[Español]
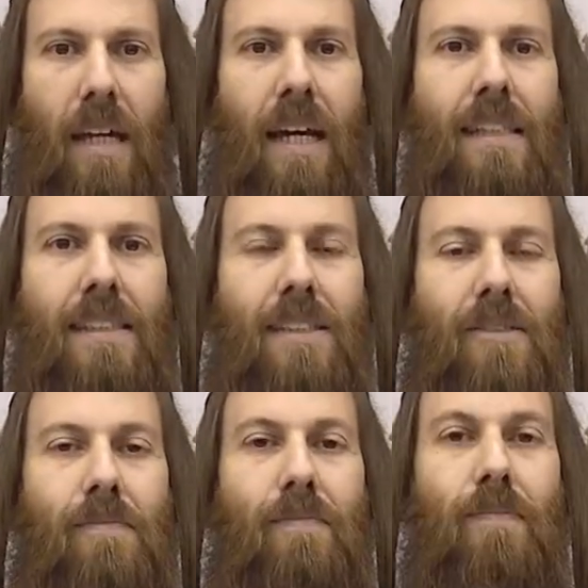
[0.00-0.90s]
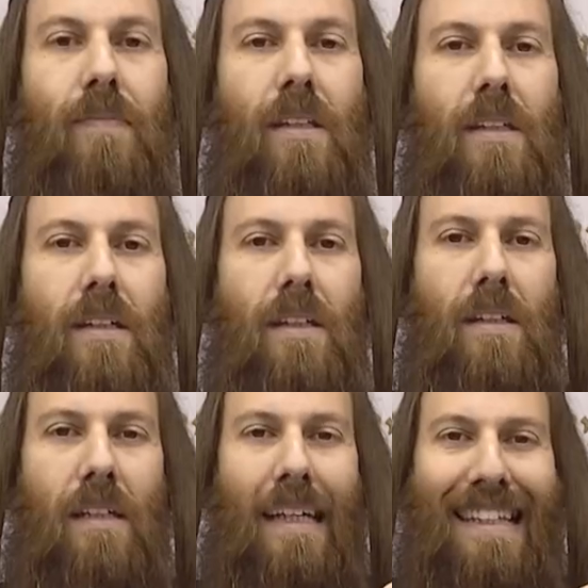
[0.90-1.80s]
es
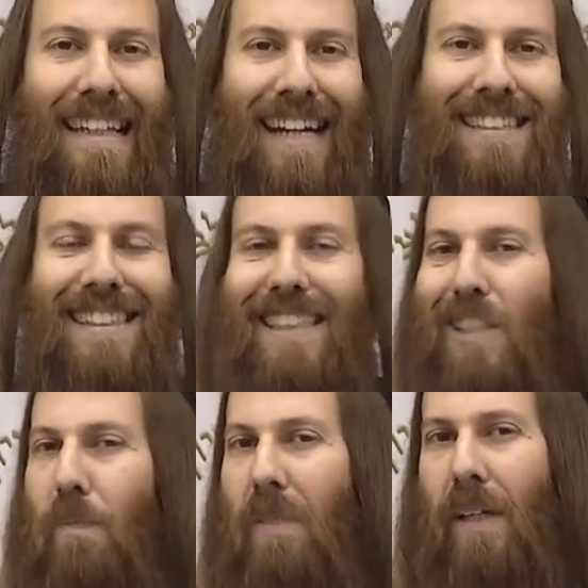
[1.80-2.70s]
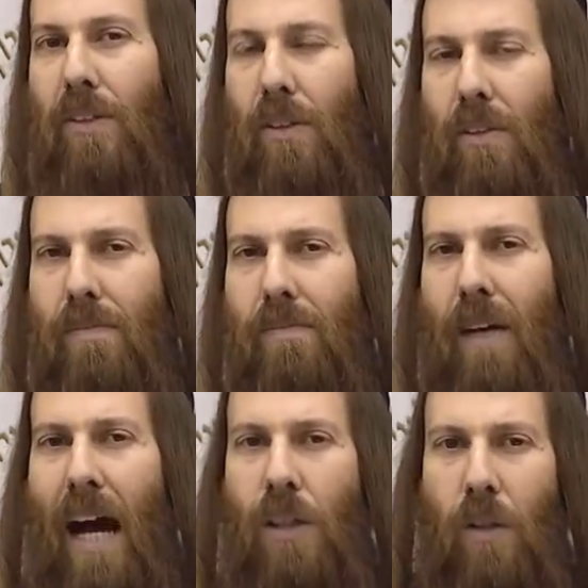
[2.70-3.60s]
quedarse despierto
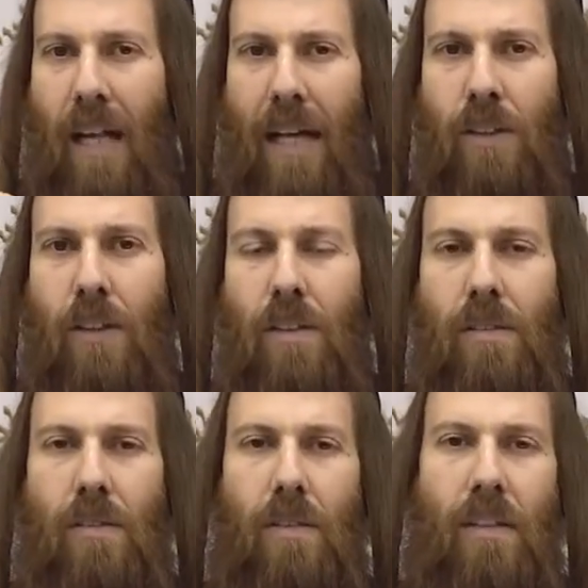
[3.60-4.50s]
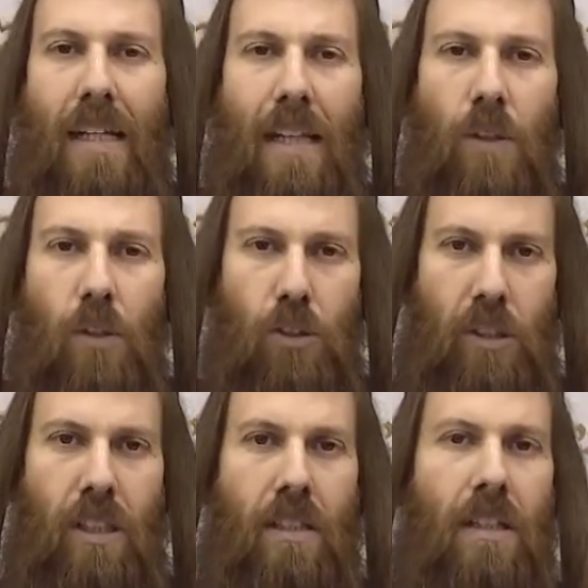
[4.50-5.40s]
a lo largo de la
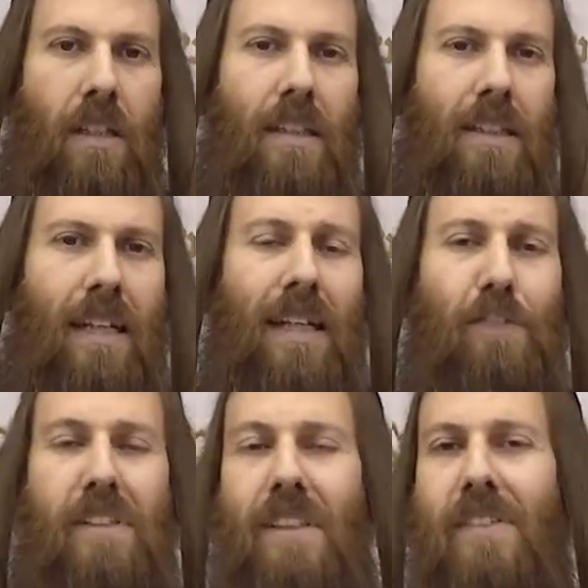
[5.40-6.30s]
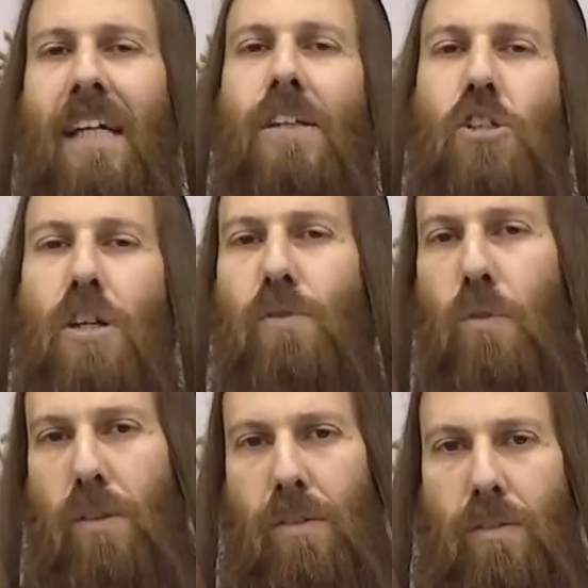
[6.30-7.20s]
noche de la festividad de
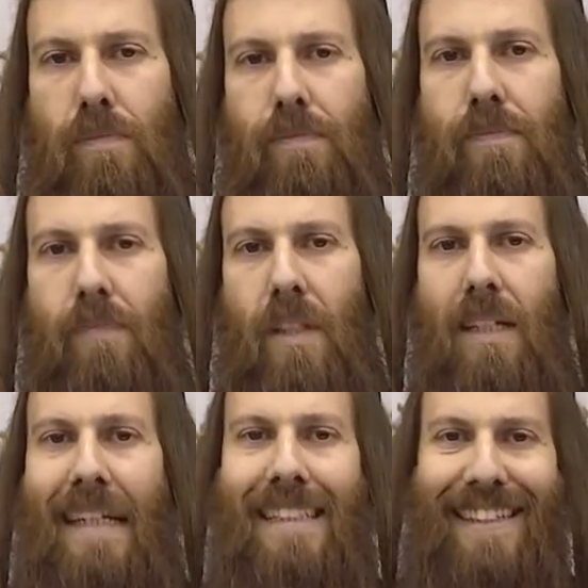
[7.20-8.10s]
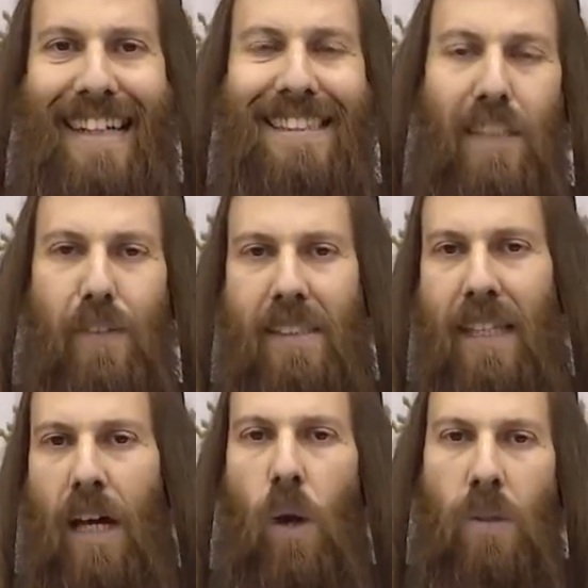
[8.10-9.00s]
Shavuot. En Israel se
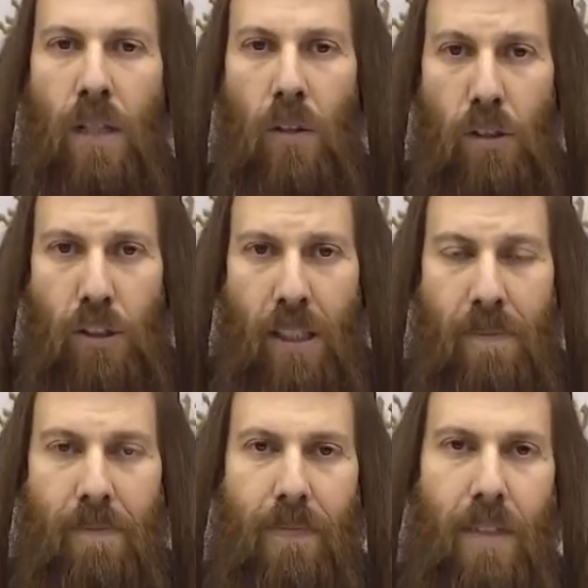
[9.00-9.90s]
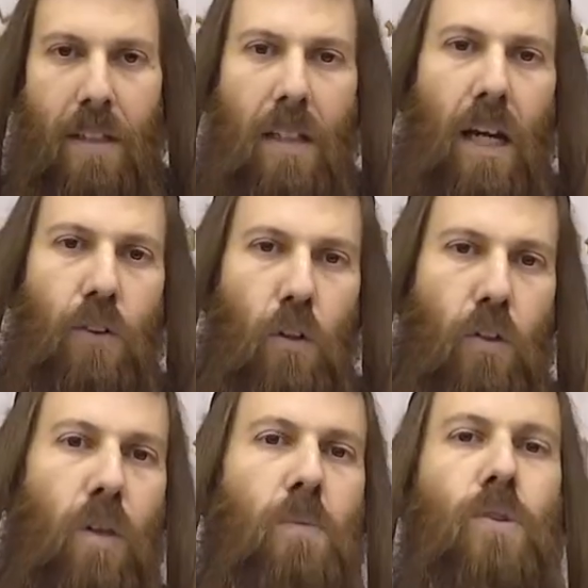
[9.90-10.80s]
festeja una noche, en
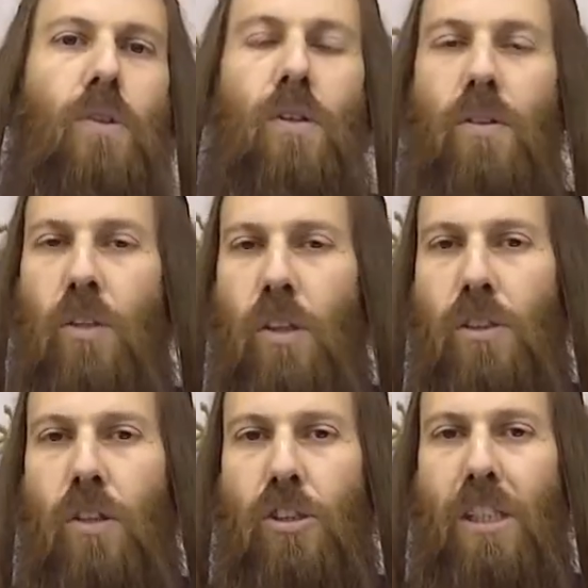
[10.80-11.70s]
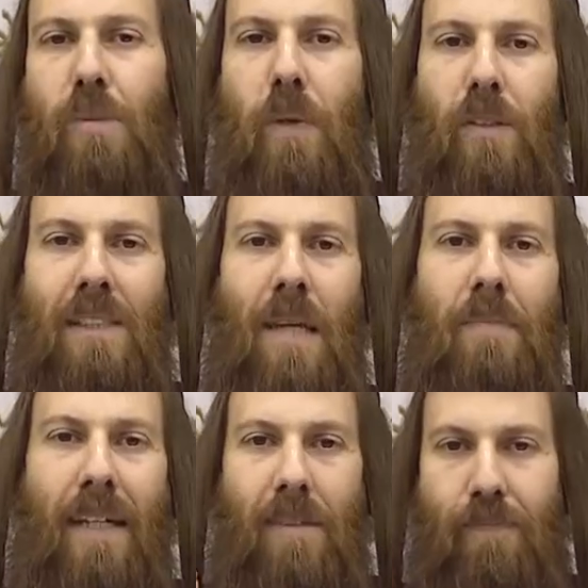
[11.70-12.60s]
todo el mundo dos noches, pero
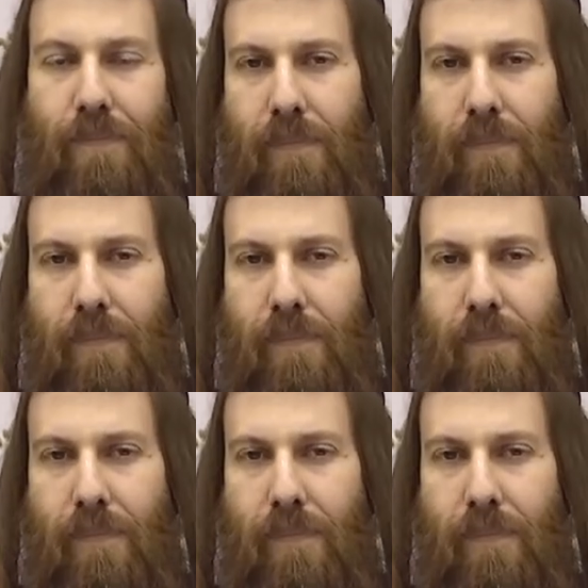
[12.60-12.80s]
siempre